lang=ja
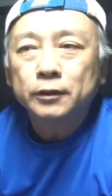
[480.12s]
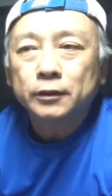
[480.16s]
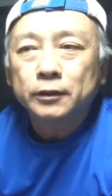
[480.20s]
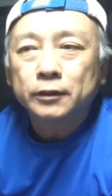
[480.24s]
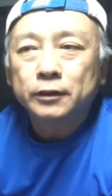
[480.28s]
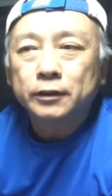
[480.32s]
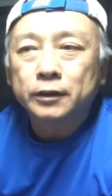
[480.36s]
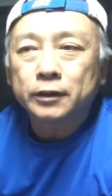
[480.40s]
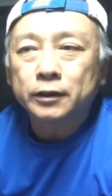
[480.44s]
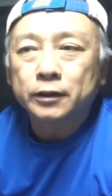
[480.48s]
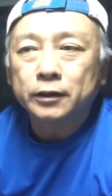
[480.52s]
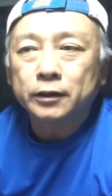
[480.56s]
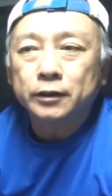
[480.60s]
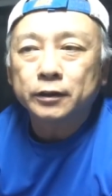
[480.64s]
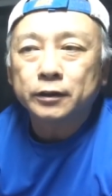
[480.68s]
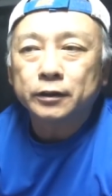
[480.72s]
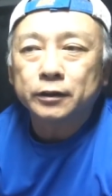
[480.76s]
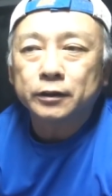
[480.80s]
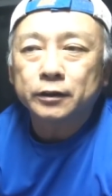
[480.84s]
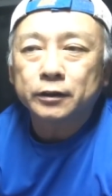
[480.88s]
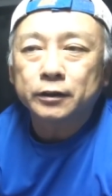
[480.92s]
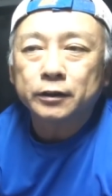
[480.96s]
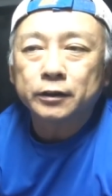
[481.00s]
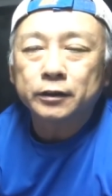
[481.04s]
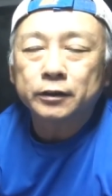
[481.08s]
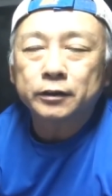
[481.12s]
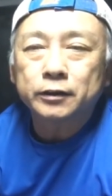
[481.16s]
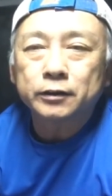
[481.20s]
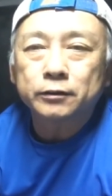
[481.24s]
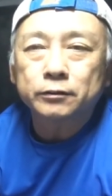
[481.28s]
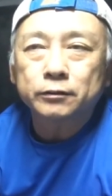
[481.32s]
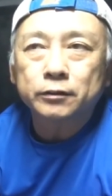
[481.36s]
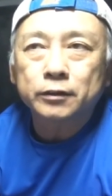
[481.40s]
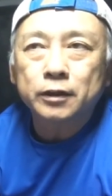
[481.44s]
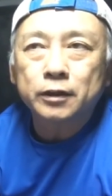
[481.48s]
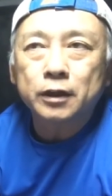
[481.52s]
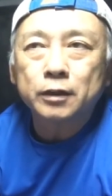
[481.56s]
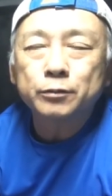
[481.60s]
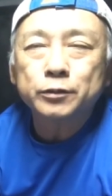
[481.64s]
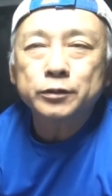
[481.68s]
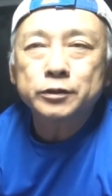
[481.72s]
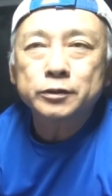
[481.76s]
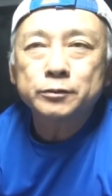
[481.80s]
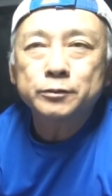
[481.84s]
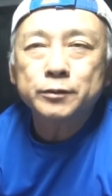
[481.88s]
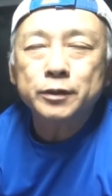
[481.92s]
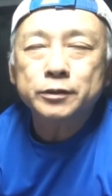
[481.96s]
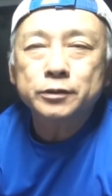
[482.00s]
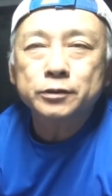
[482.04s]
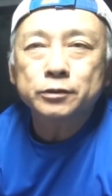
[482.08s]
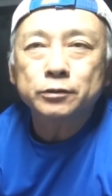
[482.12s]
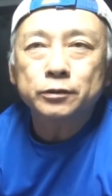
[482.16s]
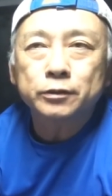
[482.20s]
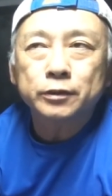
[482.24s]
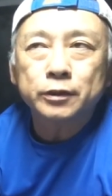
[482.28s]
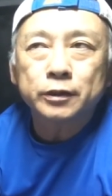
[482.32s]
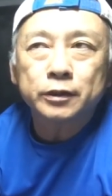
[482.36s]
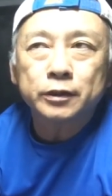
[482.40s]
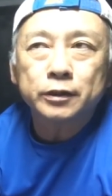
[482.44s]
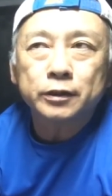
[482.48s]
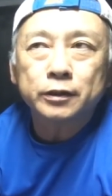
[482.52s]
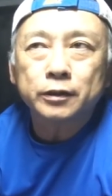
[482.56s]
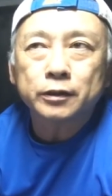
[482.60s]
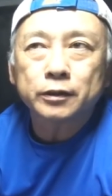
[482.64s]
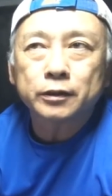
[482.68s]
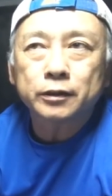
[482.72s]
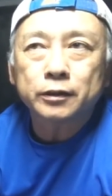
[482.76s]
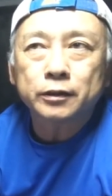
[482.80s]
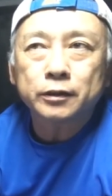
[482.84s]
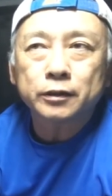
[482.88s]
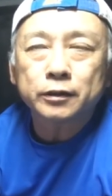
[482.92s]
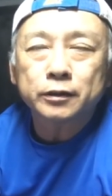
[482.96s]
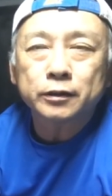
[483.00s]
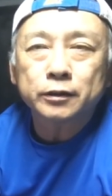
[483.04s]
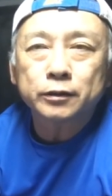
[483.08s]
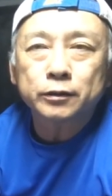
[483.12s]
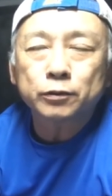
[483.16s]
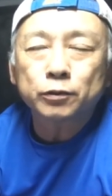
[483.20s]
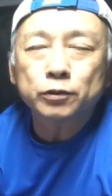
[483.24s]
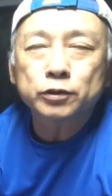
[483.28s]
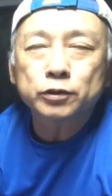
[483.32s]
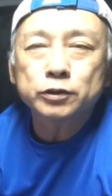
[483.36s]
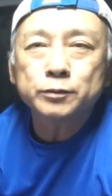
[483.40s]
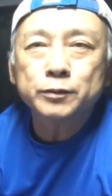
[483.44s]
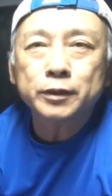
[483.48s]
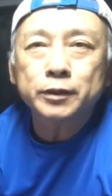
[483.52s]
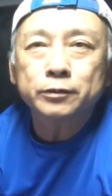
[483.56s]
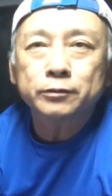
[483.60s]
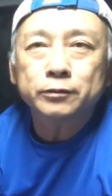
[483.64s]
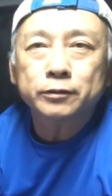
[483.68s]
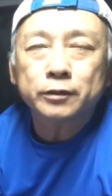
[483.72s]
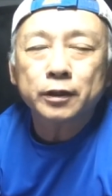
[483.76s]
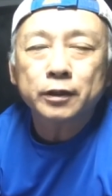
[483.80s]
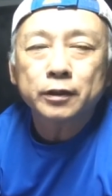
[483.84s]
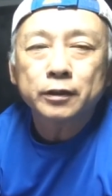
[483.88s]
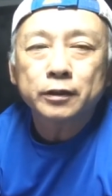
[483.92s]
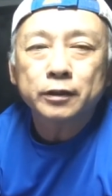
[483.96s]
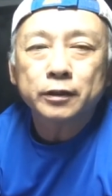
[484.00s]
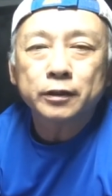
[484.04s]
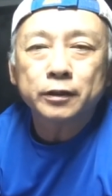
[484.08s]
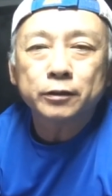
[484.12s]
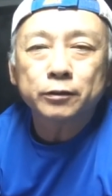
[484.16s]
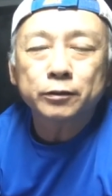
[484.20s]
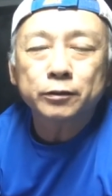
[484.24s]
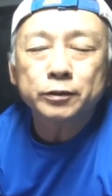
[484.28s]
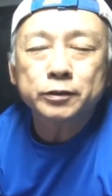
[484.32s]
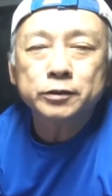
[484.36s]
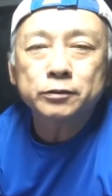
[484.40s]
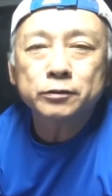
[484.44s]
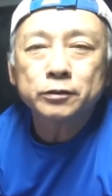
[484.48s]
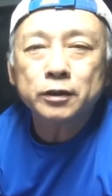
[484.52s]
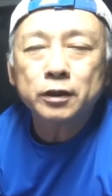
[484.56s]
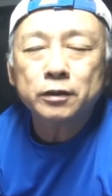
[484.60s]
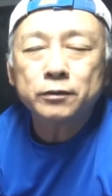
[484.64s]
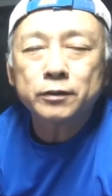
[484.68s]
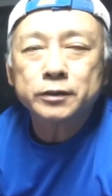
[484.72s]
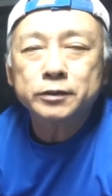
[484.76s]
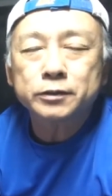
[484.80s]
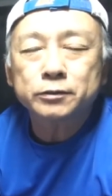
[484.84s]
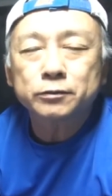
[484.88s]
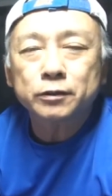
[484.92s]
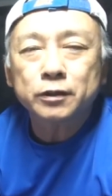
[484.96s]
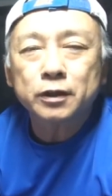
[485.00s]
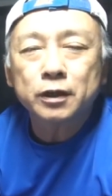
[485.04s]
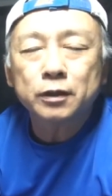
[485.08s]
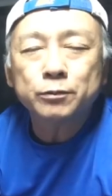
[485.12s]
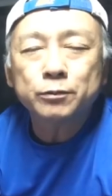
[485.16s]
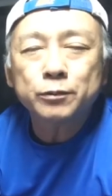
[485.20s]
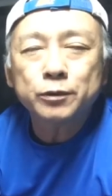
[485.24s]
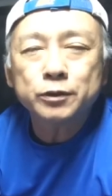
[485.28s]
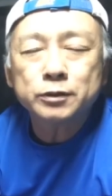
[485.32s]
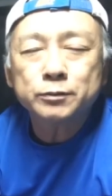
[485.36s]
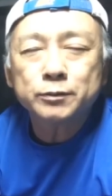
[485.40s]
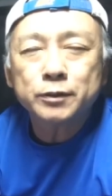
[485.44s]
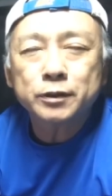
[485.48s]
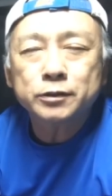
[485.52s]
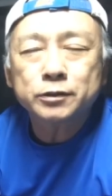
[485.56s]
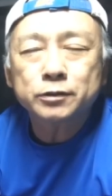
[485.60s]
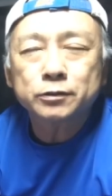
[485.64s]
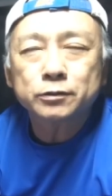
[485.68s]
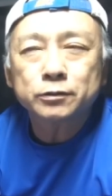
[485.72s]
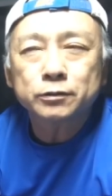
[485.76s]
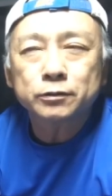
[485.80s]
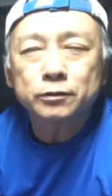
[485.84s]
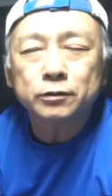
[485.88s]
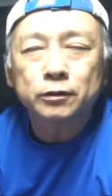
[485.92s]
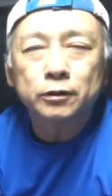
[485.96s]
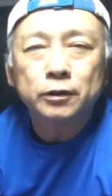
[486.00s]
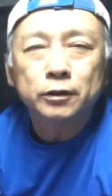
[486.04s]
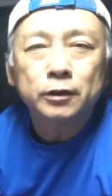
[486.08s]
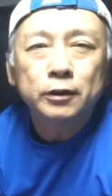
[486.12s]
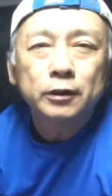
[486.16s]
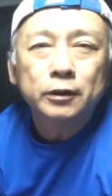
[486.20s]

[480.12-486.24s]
えー、行ってる鴨島町、えー、徳島県のね、吉野川市の鴨島町の、